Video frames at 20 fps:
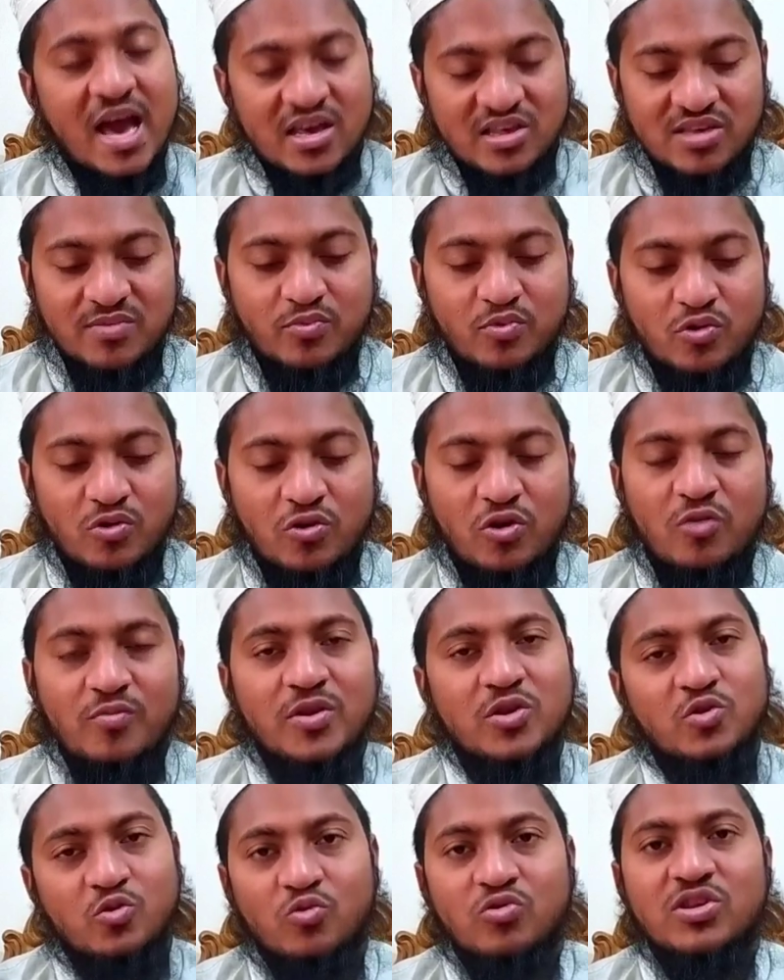আশা পূরণ
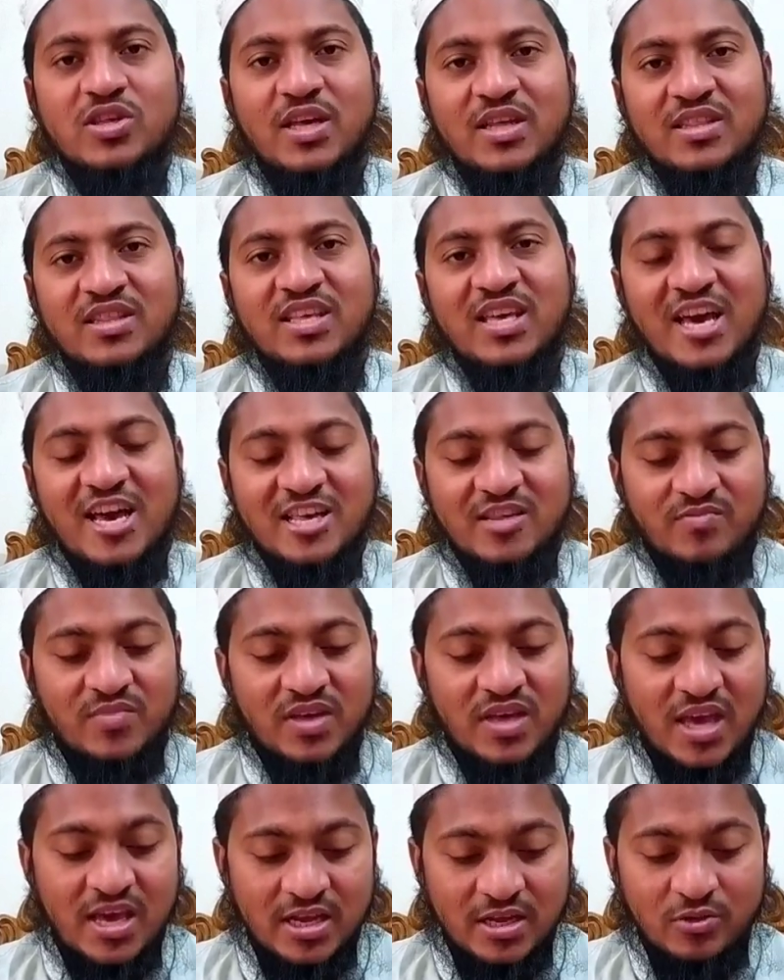হবে সুখ শান্তি
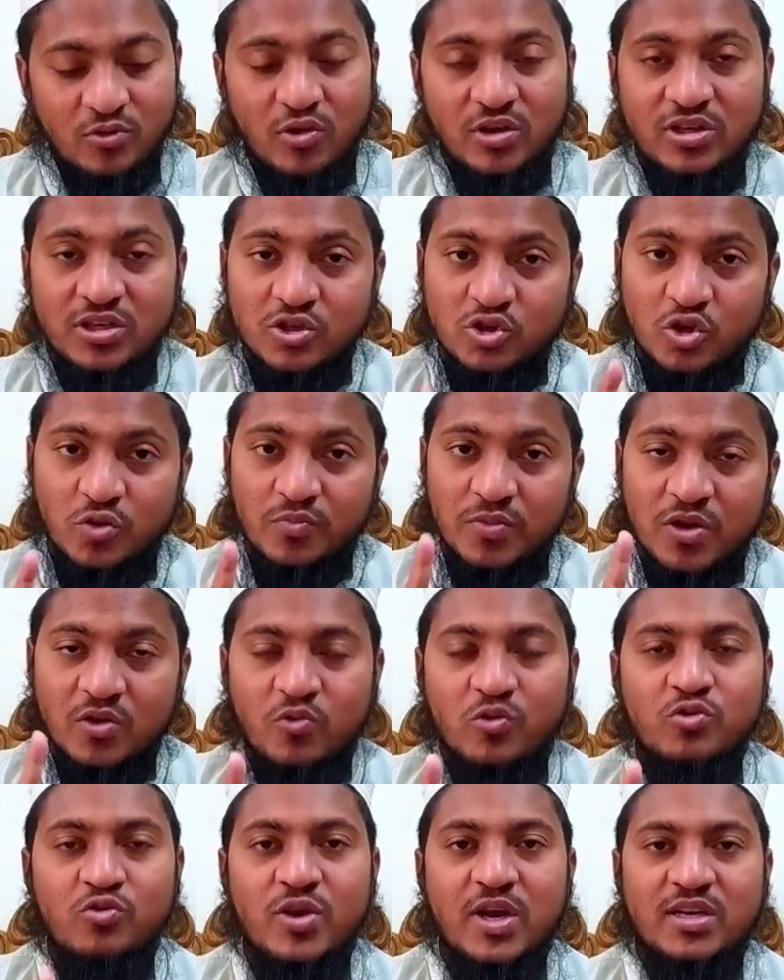আসবে এই নয়টি স্বপ্নের
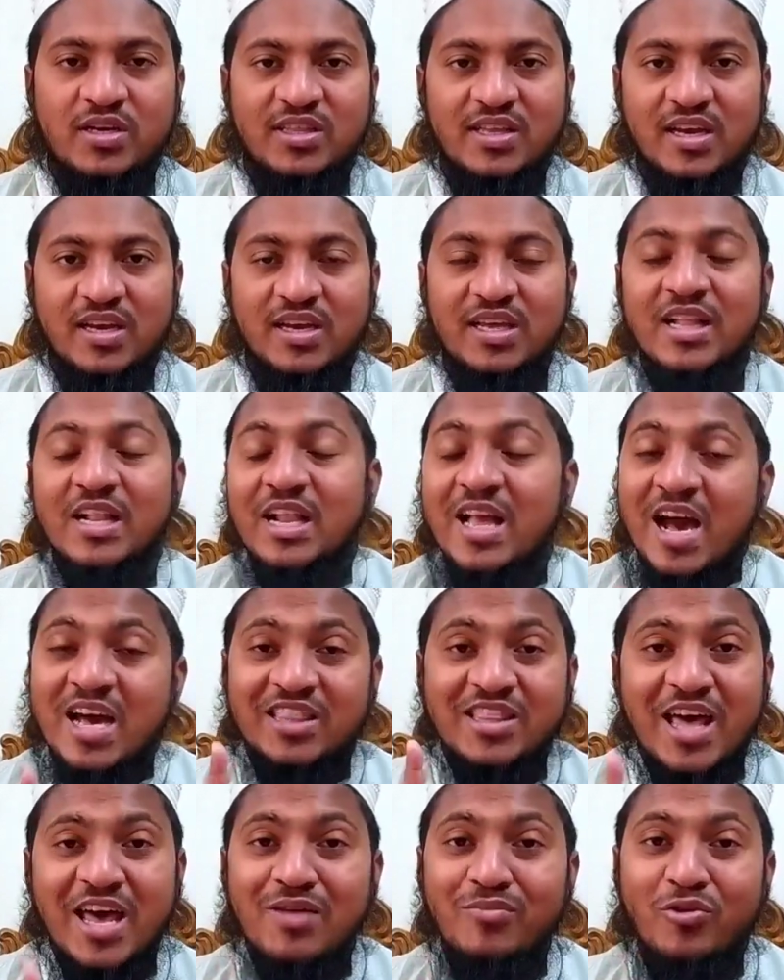কোনো একটি দেখলে
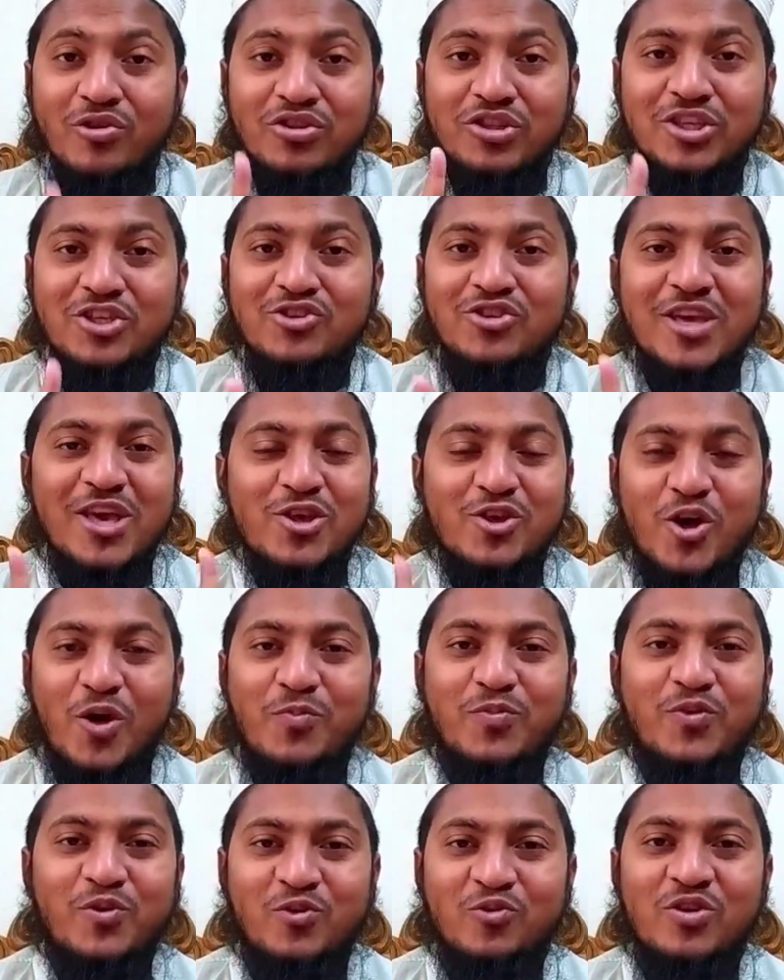আর তার মধ্যে যদি এই
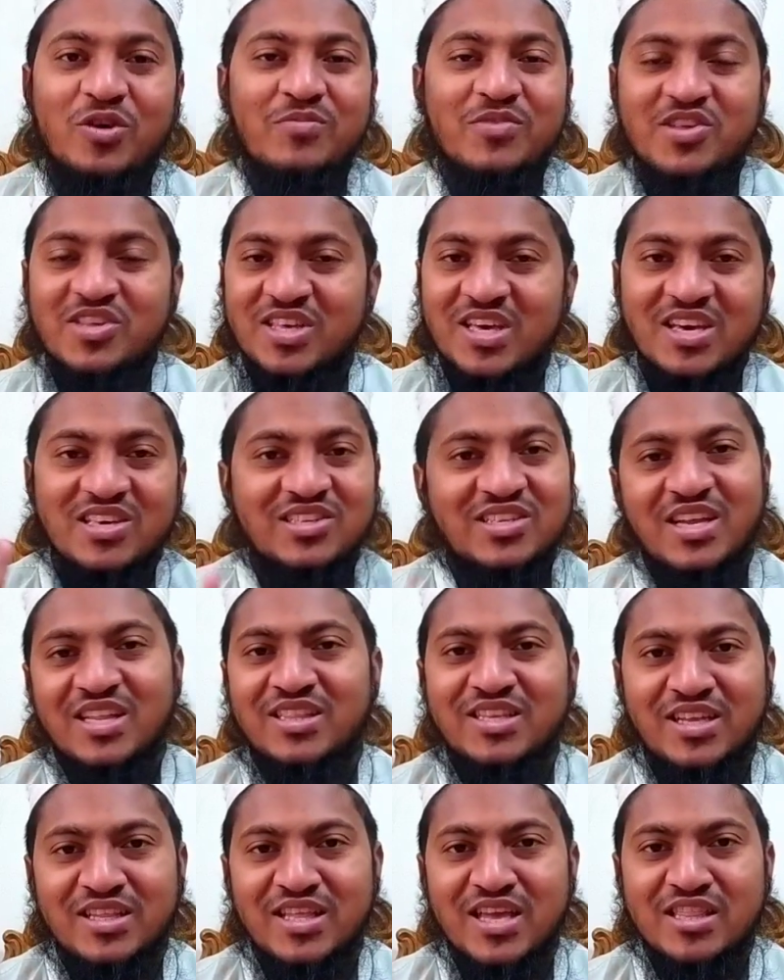স্বপ্নগুলো আপনি শেষ
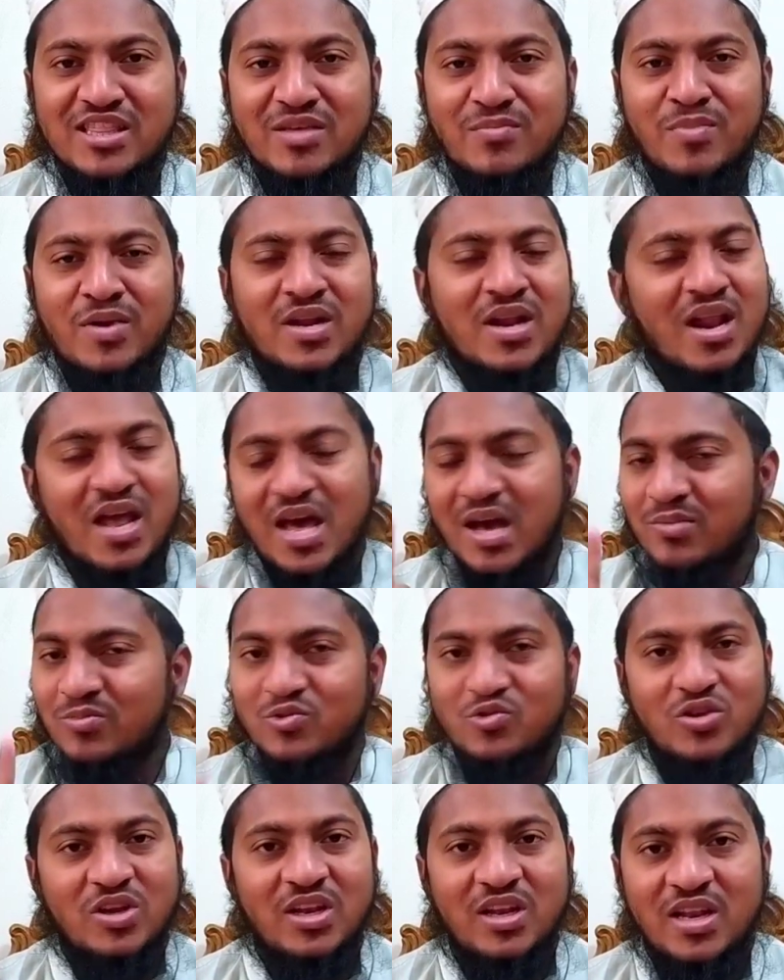রাত্রে দেখতে পারেন
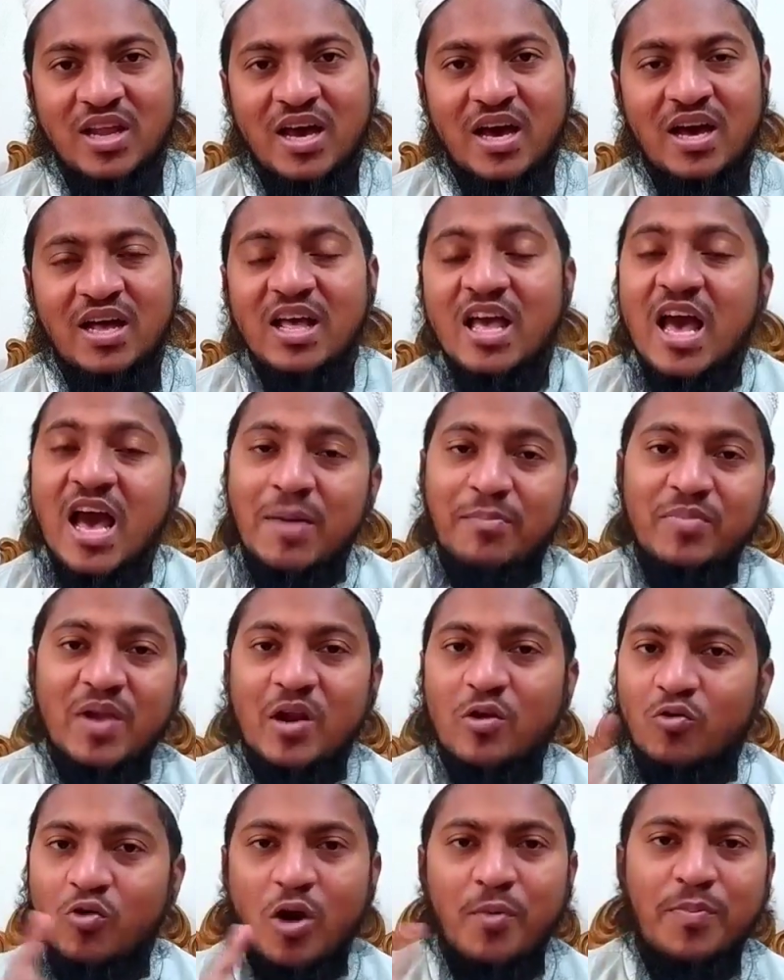আলহামদুলিল্লাহ
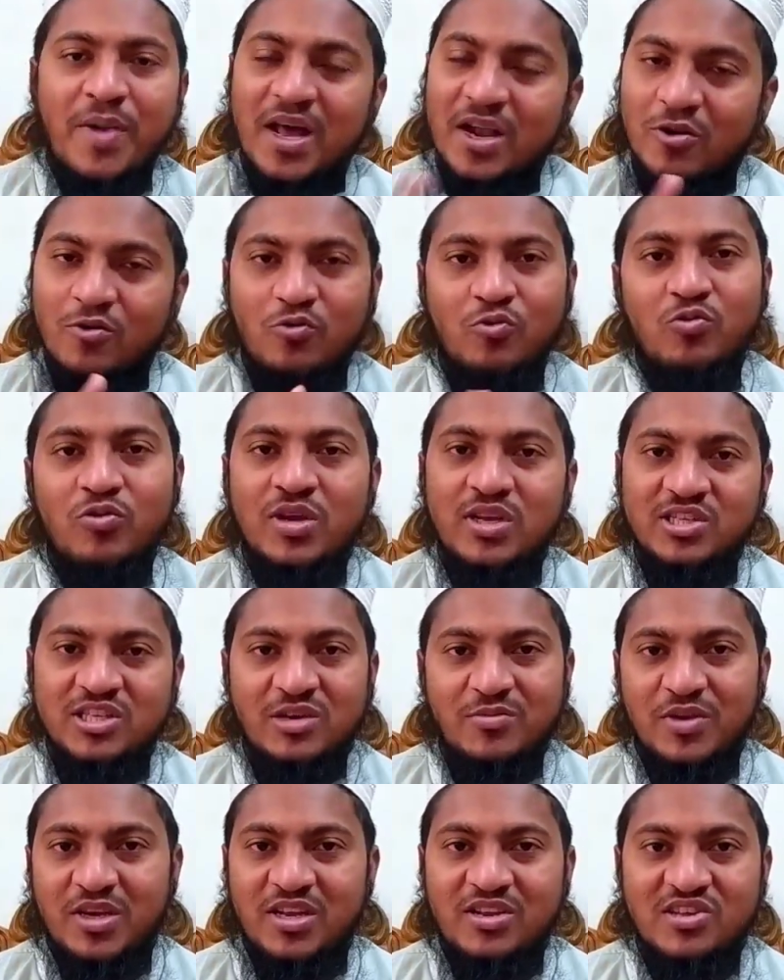আপনার কপাল খুলে
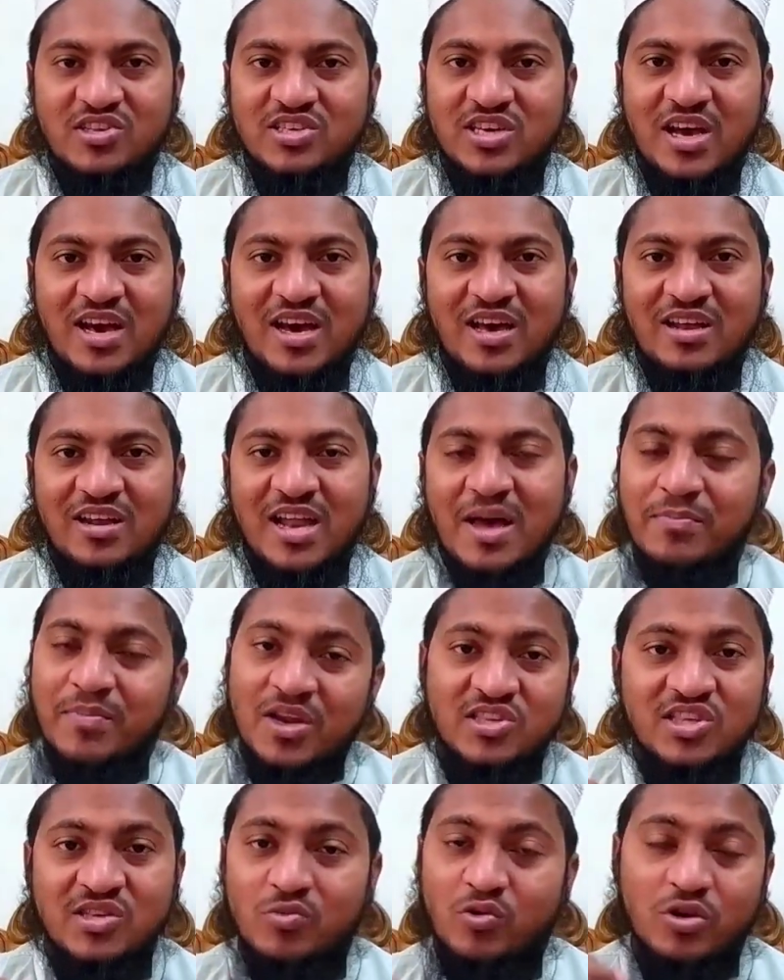যাবে ইনশা আল্লাহ
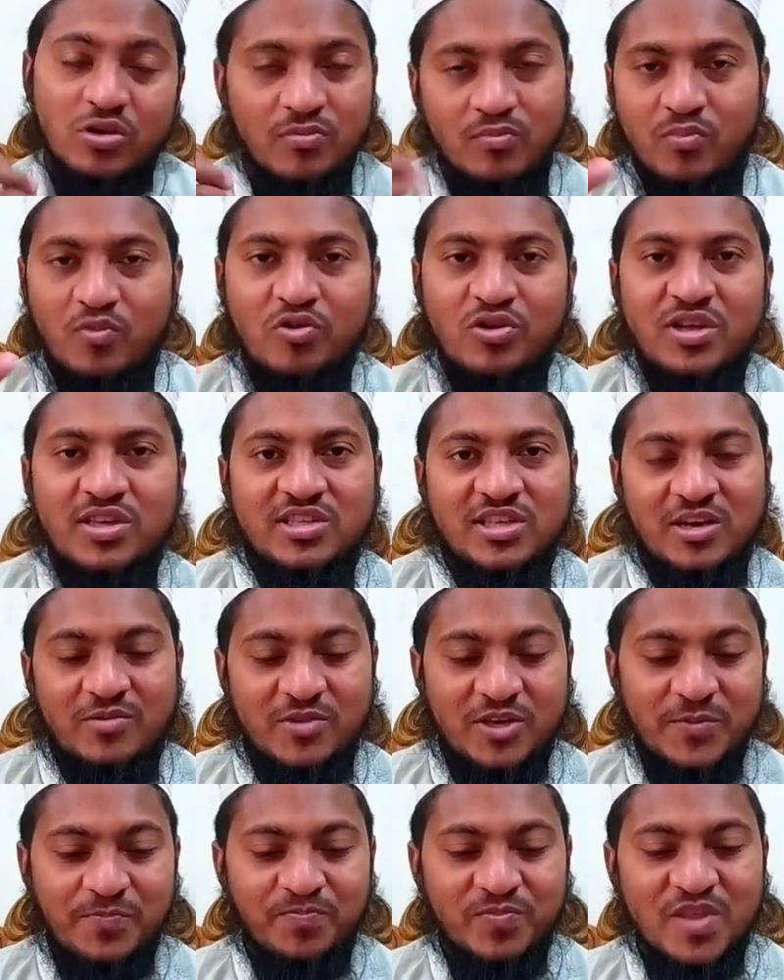আপনার জীবন বনে
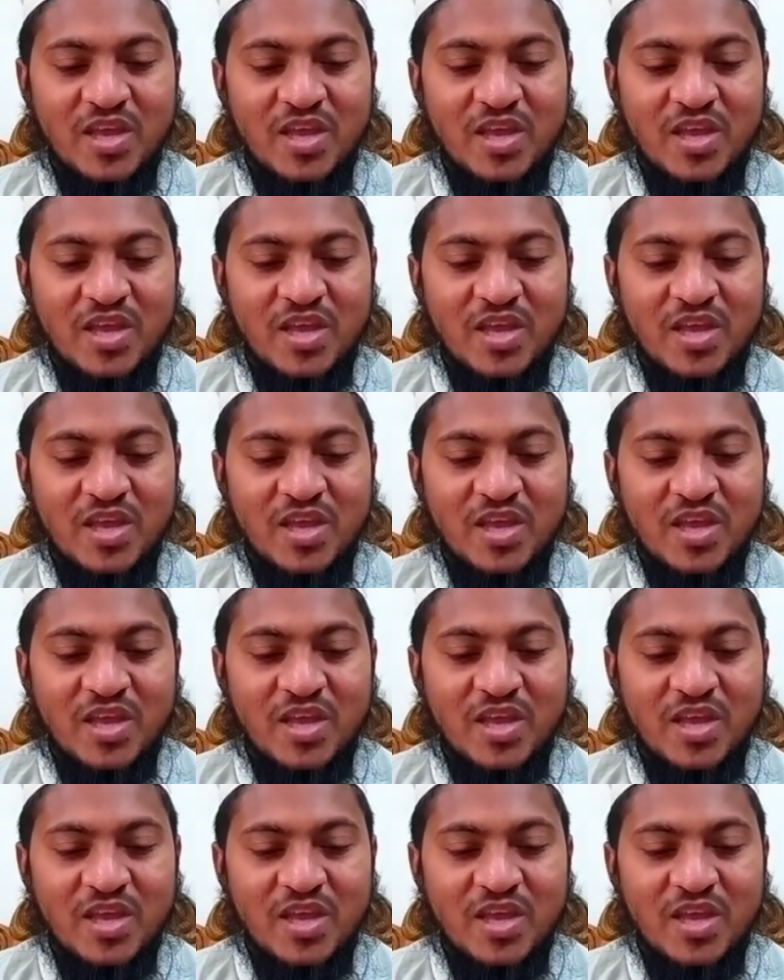যাবে